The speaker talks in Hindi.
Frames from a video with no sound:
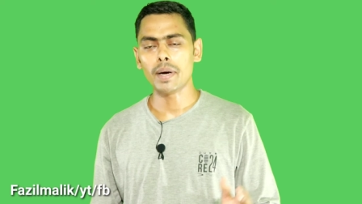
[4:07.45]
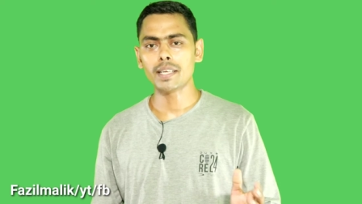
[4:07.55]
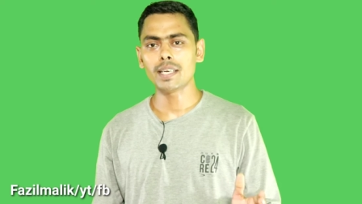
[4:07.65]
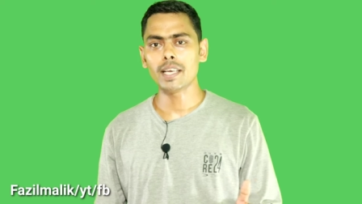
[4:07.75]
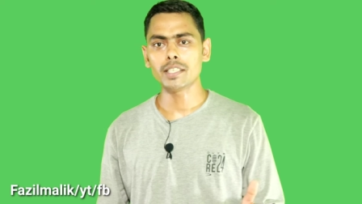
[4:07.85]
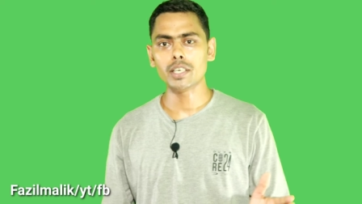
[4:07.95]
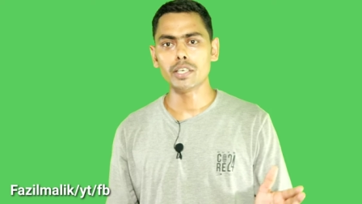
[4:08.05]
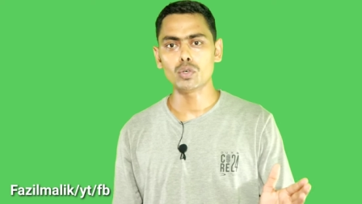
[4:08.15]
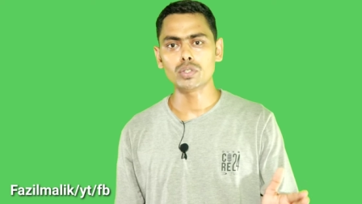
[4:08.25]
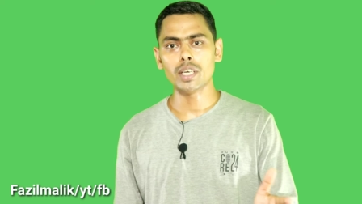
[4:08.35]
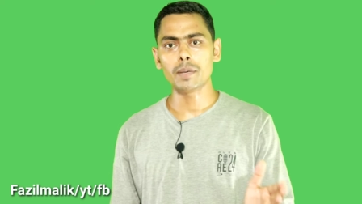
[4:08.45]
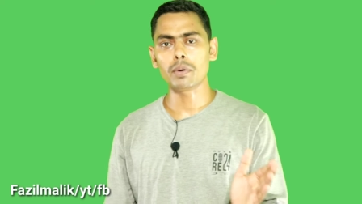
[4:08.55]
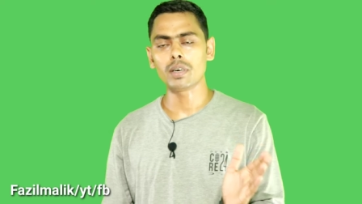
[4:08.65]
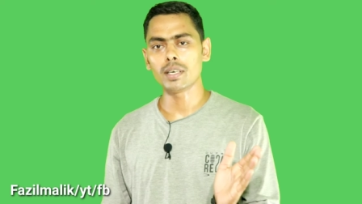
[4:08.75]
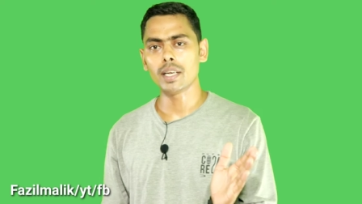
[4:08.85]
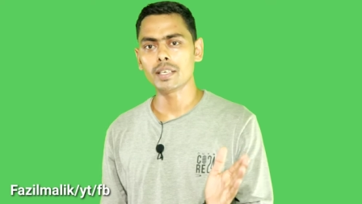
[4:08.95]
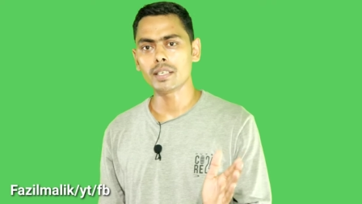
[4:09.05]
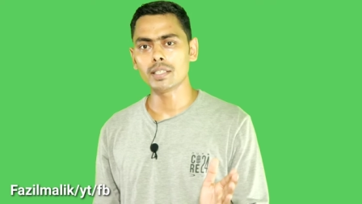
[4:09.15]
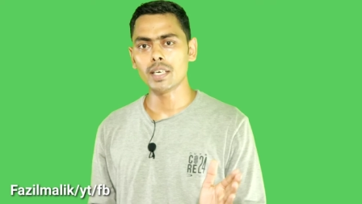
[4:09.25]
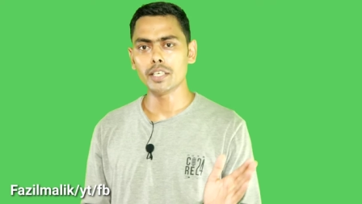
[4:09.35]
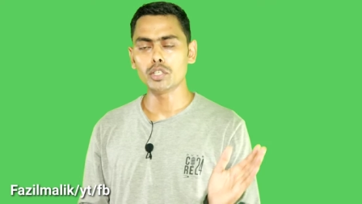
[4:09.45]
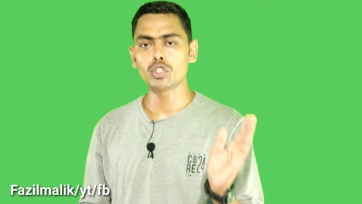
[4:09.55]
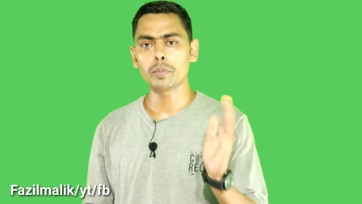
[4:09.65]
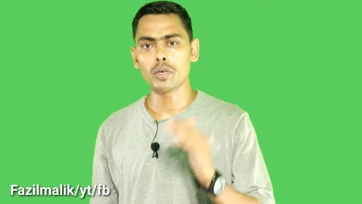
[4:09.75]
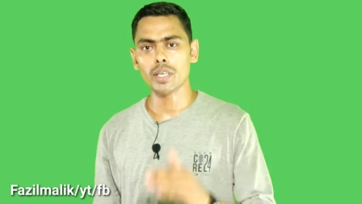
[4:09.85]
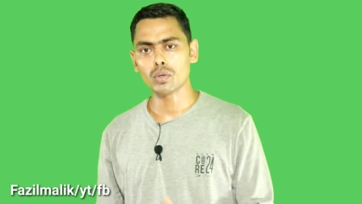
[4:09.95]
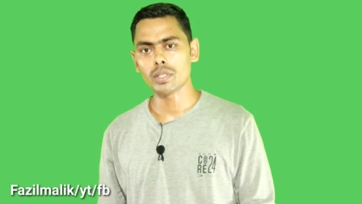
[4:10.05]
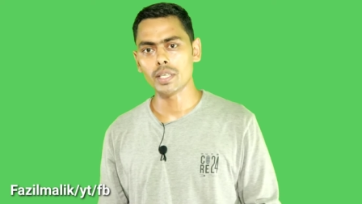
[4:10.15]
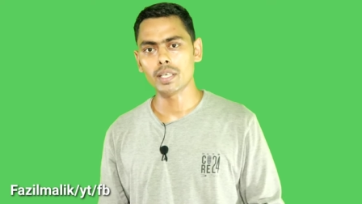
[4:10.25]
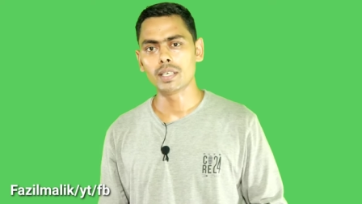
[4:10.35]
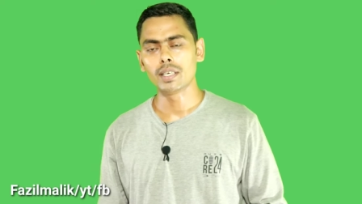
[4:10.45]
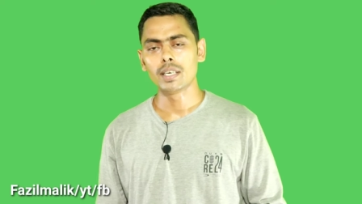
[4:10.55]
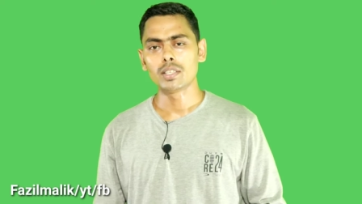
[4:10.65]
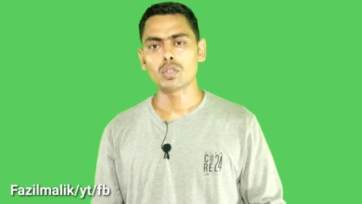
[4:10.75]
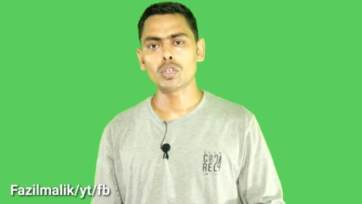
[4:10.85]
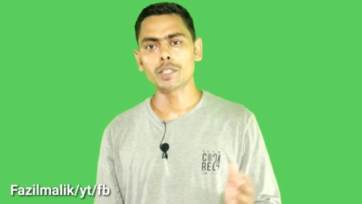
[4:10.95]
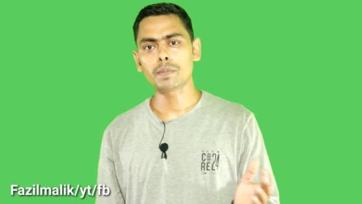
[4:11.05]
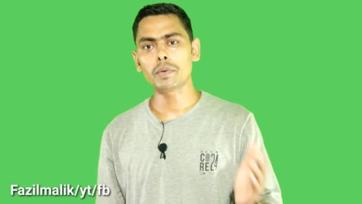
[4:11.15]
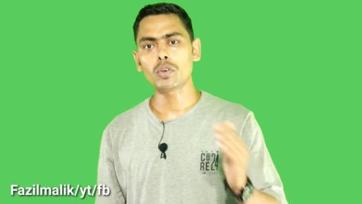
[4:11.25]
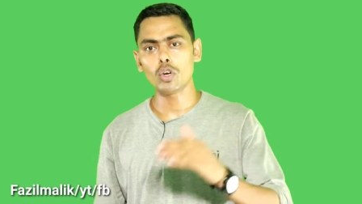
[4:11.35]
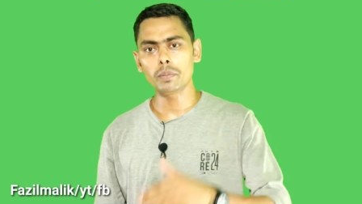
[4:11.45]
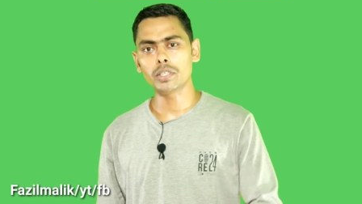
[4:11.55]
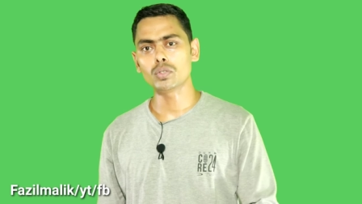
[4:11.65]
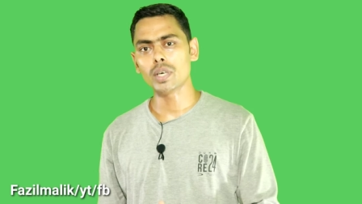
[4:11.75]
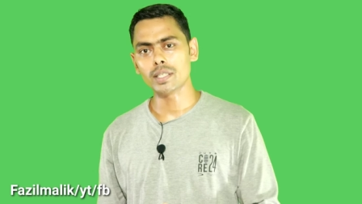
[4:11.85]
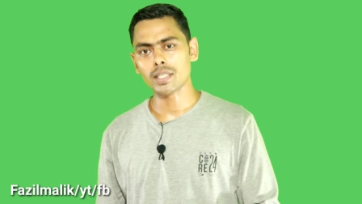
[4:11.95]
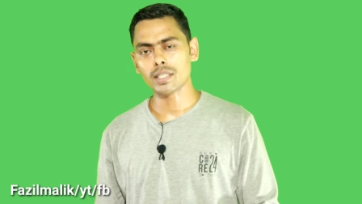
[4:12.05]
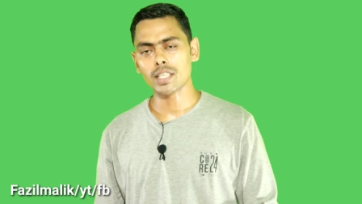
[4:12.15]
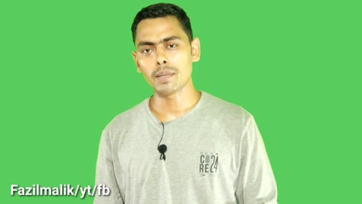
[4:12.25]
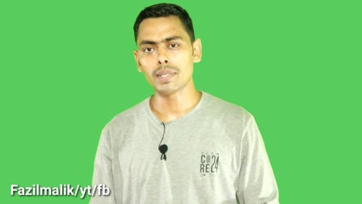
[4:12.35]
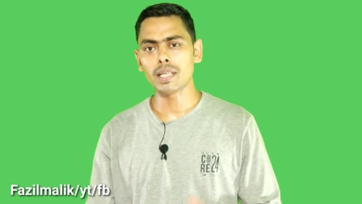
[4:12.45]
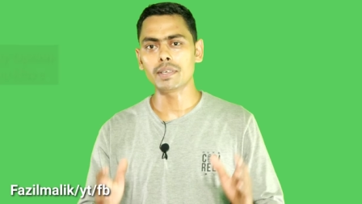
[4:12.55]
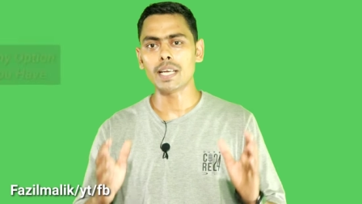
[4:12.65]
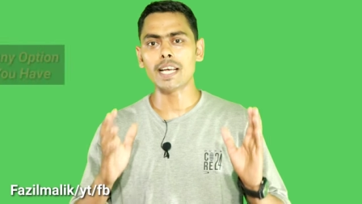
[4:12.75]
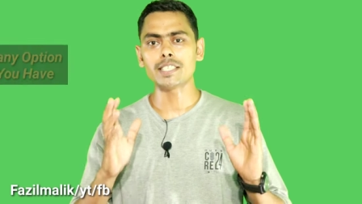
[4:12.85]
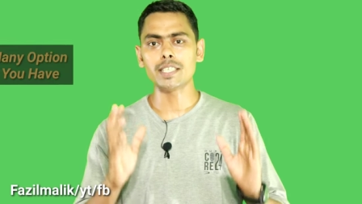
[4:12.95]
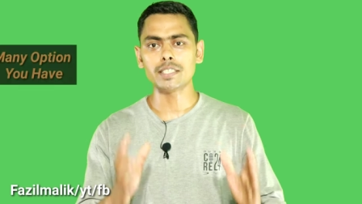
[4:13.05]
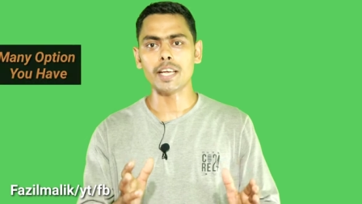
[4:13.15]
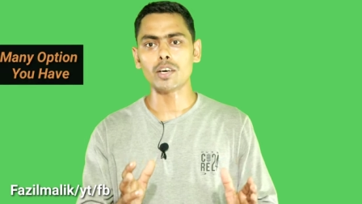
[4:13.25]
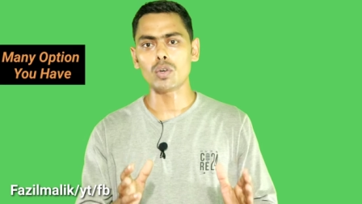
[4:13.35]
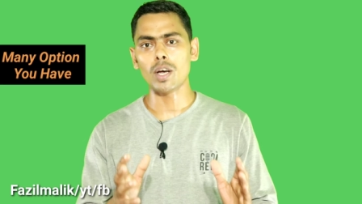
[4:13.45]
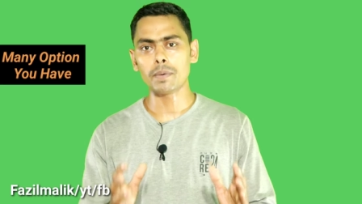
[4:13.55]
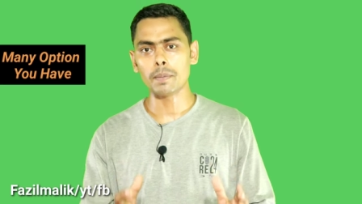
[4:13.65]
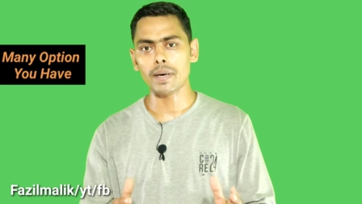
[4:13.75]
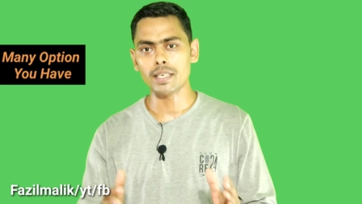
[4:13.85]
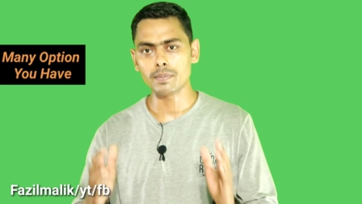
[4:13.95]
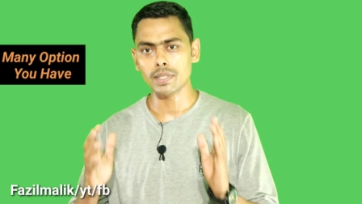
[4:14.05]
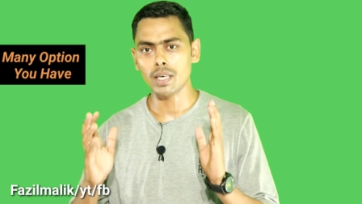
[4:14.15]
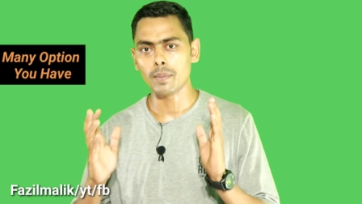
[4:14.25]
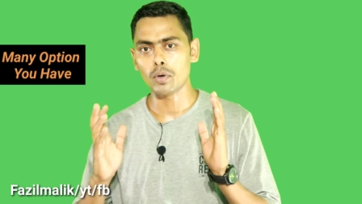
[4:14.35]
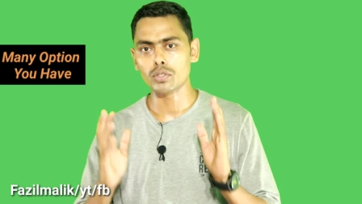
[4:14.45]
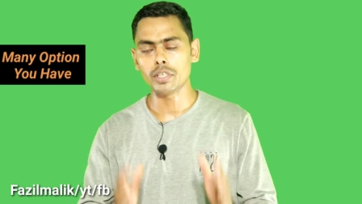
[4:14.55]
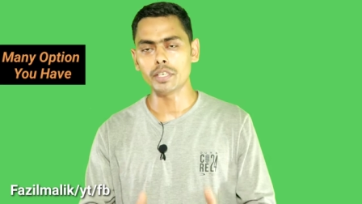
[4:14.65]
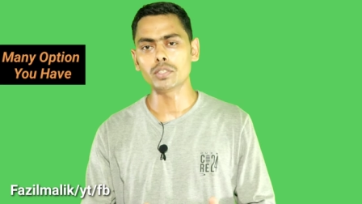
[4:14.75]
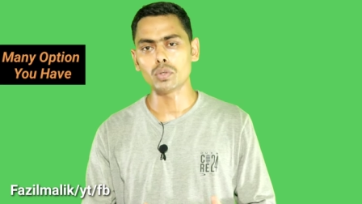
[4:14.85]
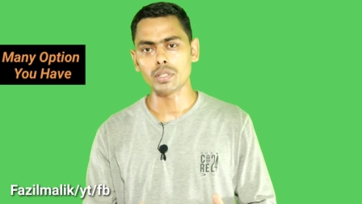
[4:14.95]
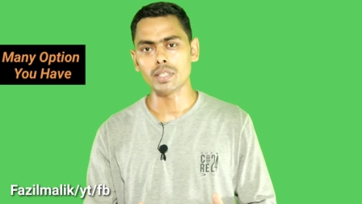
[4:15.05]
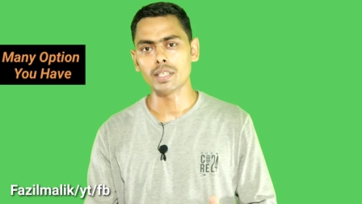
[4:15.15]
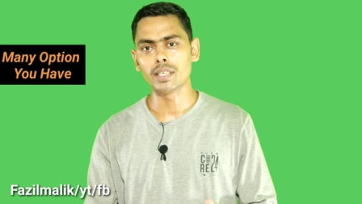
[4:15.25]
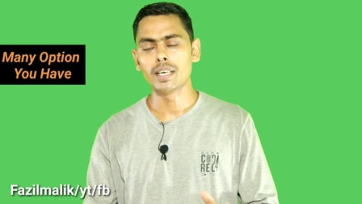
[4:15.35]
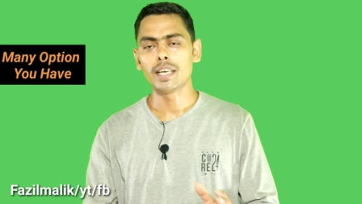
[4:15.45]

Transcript: बाकी लाइक ये न्यूज़ है लाइक या न्यूज़ रिपोर्टर होते हैं तो इसमें भी कोई भी स्टूडेंट जा सकता है मतलब ऐसे सैकड़ों आपके पास मतलब अपॉर्चुनिटीज़ होती हैं